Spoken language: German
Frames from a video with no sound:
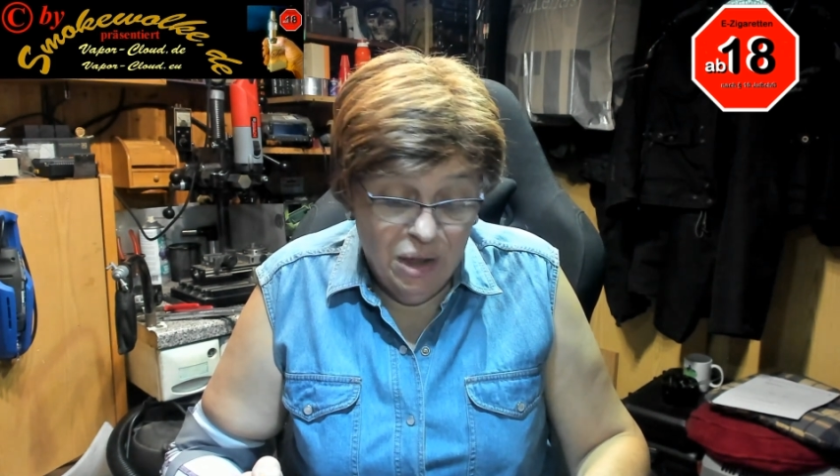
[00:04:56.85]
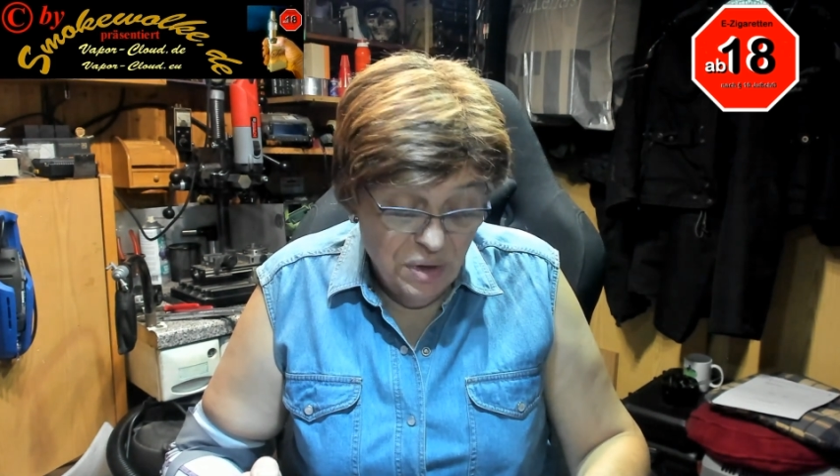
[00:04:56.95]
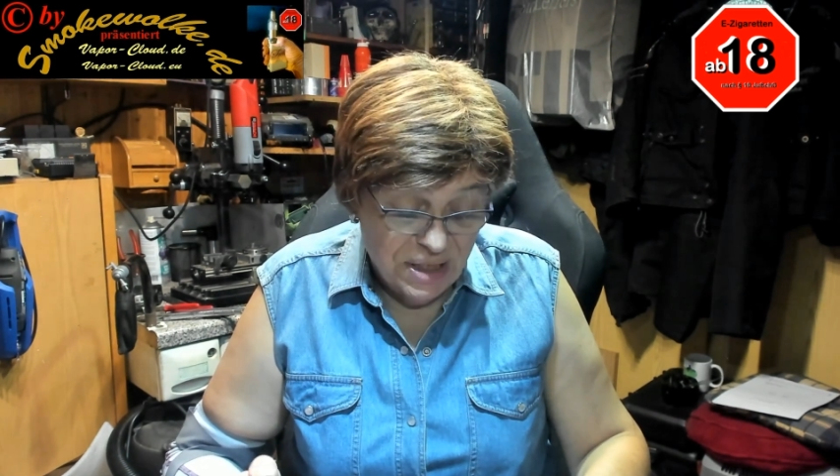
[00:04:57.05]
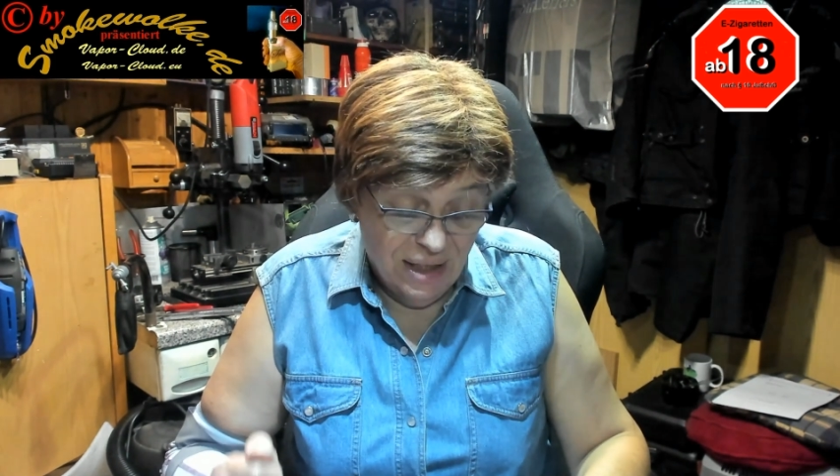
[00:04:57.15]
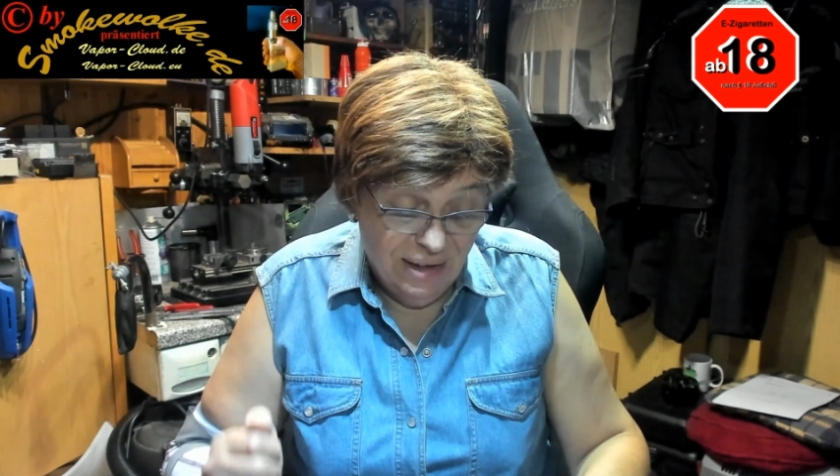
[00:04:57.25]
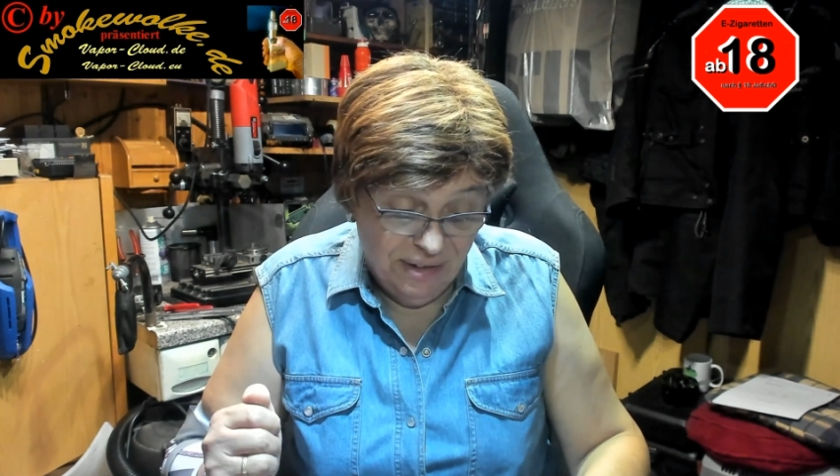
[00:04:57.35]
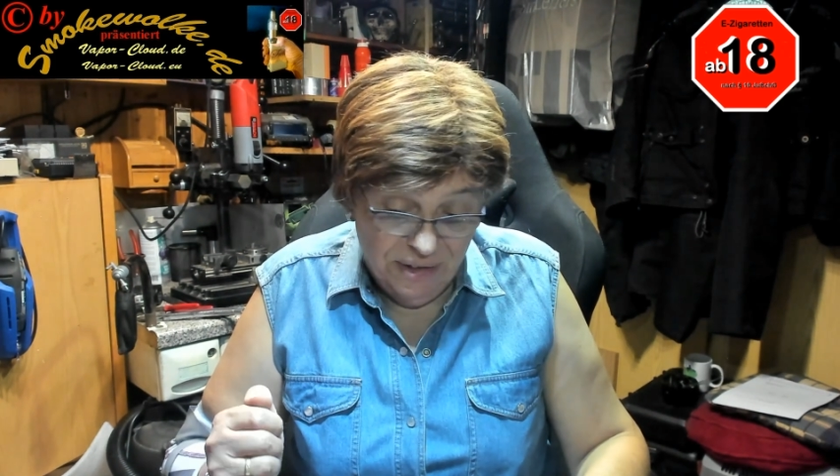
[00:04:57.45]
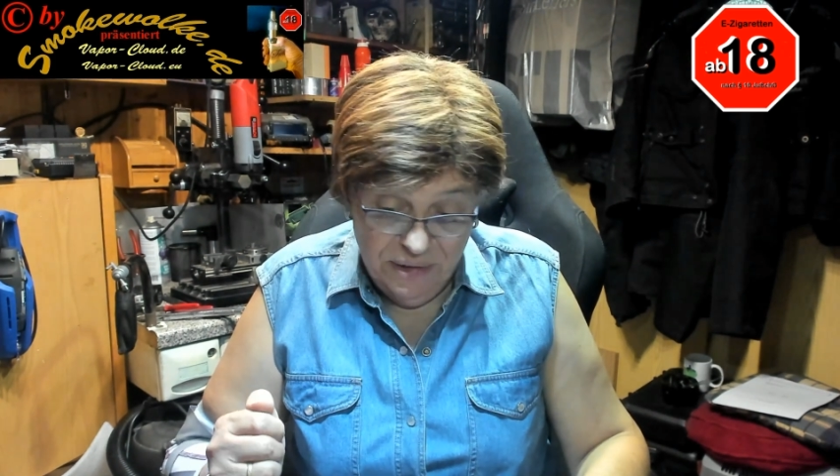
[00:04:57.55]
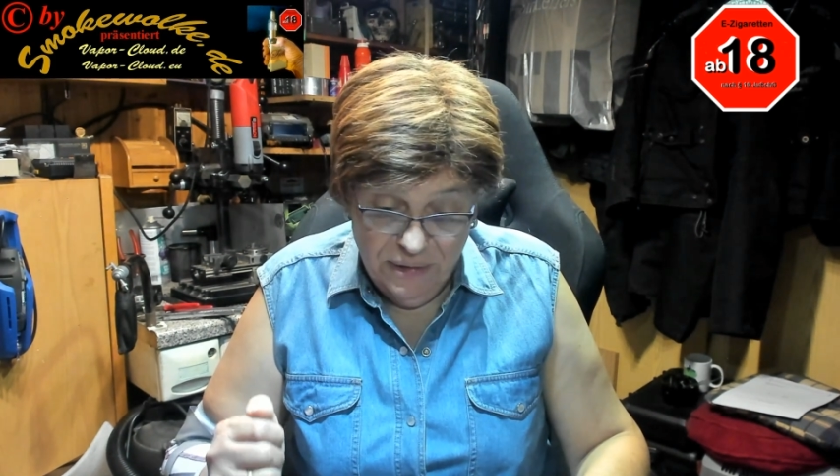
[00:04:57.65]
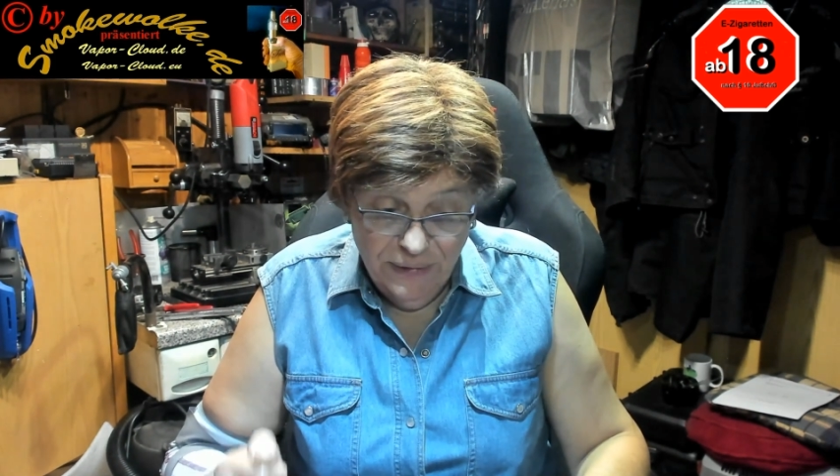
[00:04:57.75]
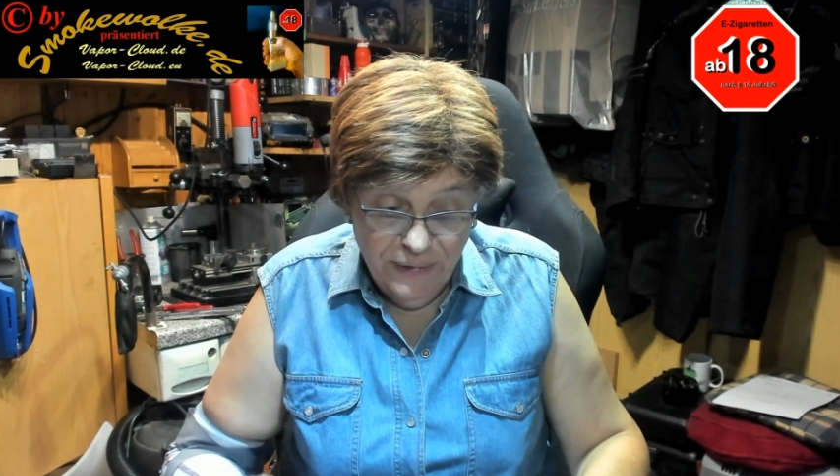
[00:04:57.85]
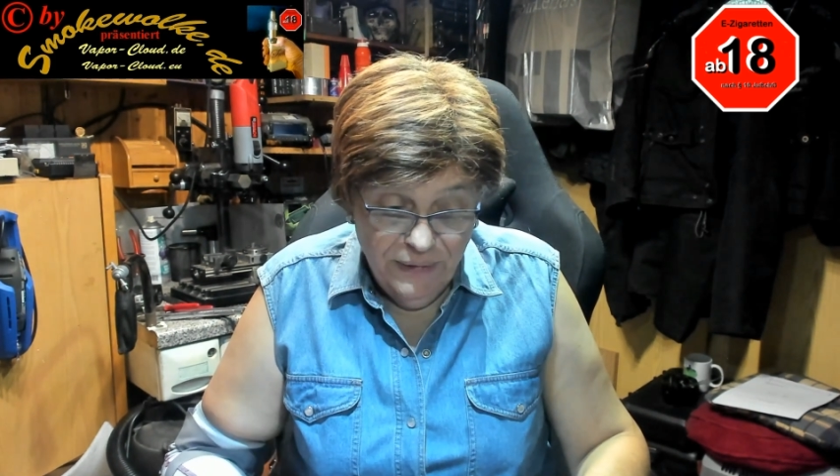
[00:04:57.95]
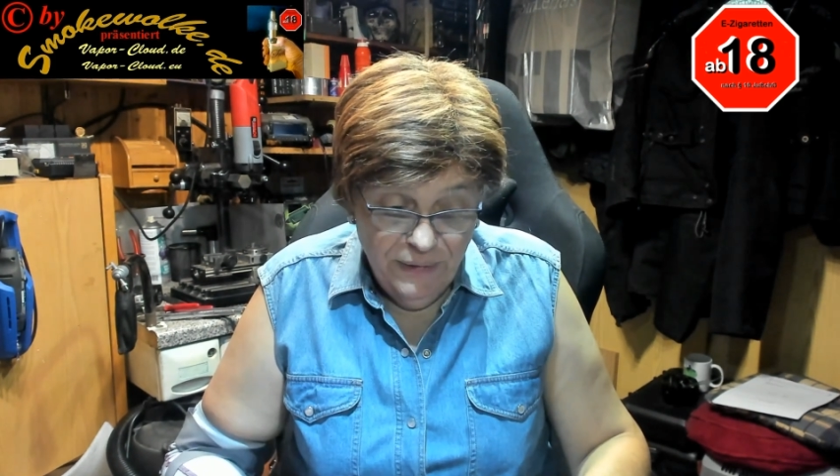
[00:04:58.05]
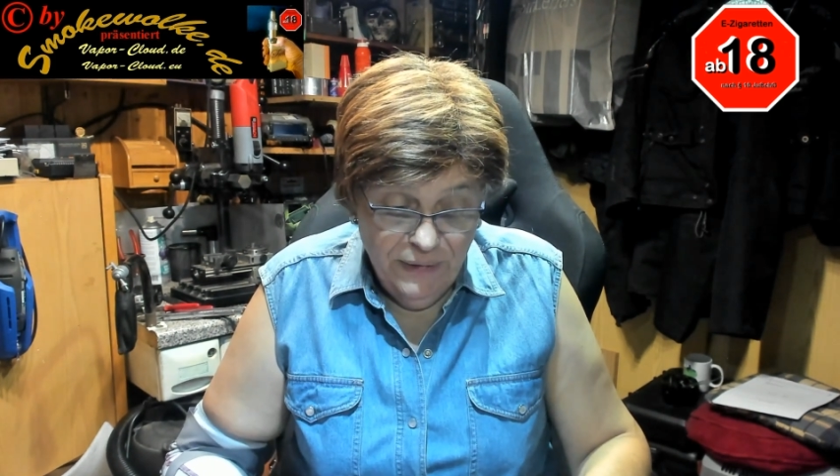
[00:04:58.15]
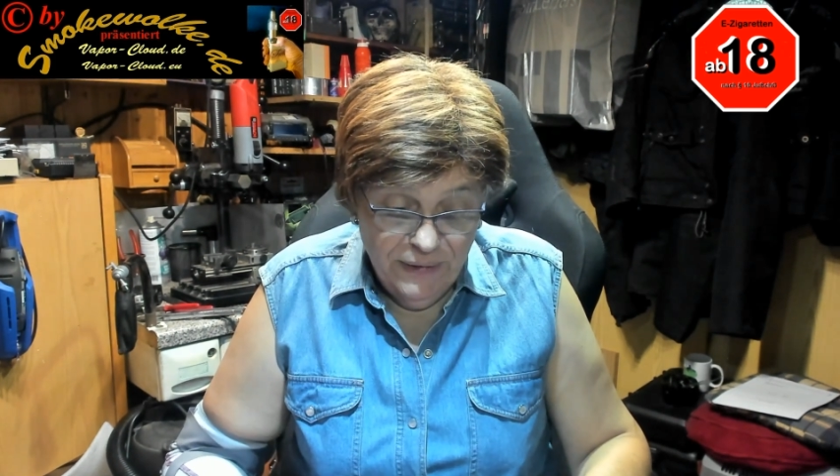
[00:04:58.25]
aushalte.
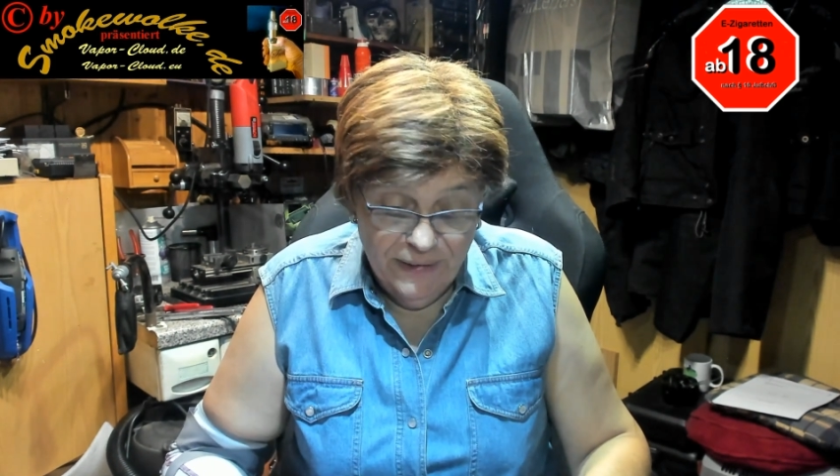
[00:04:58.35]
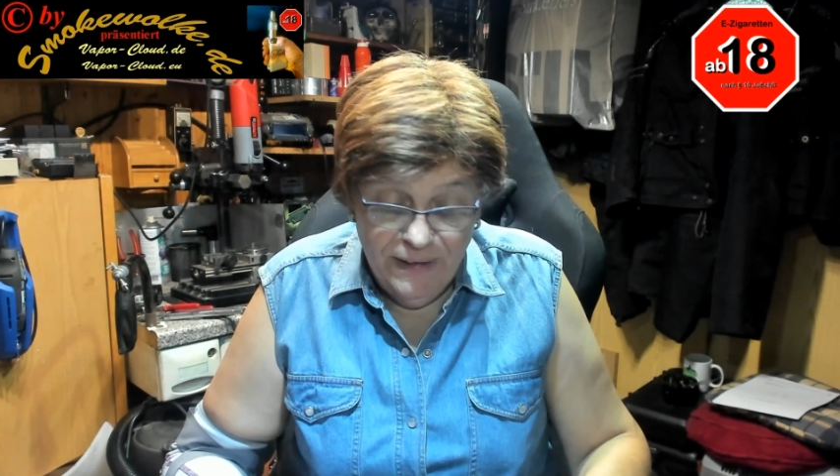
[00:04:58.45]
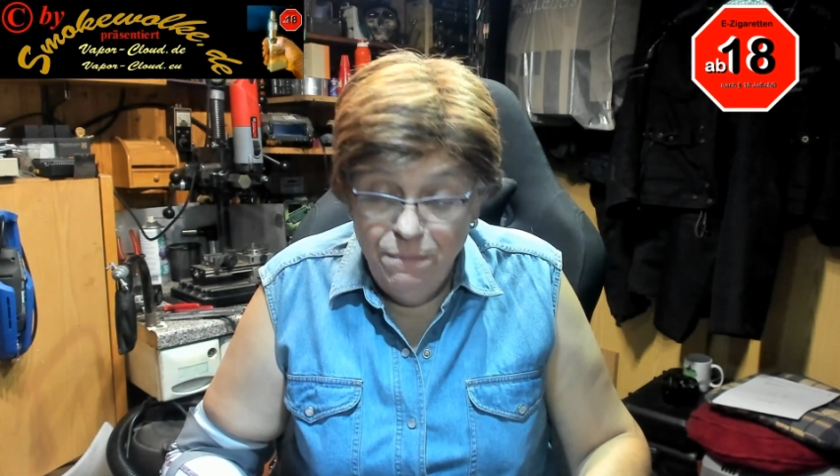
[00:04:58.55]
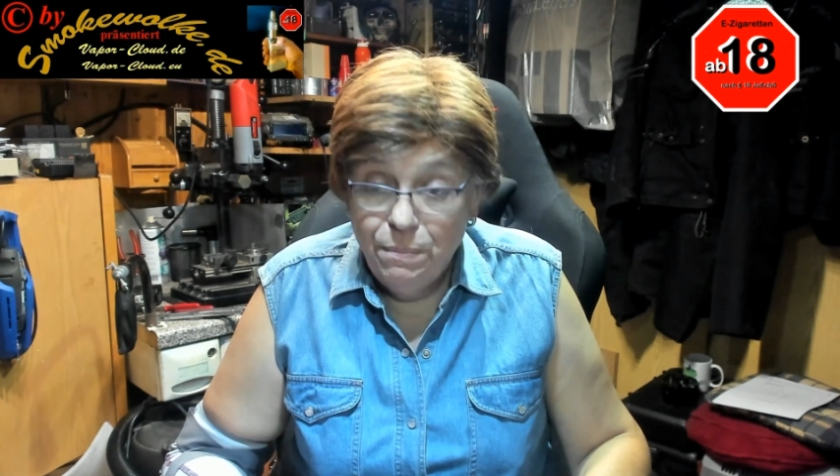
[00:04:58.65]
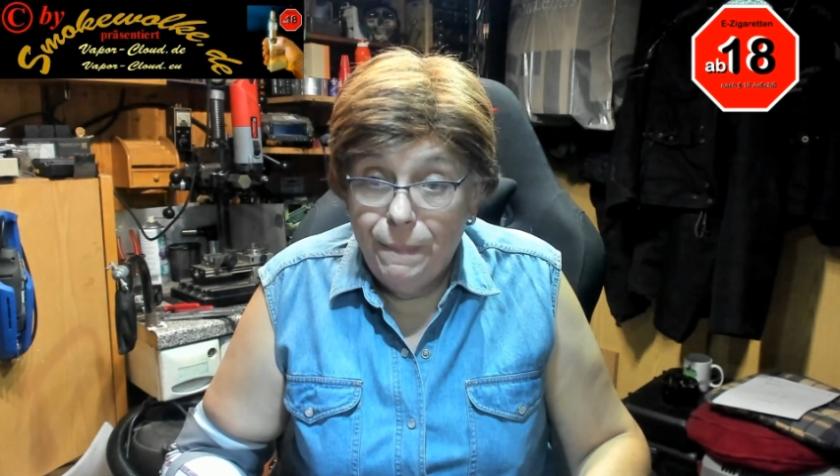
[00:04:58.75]
Ja?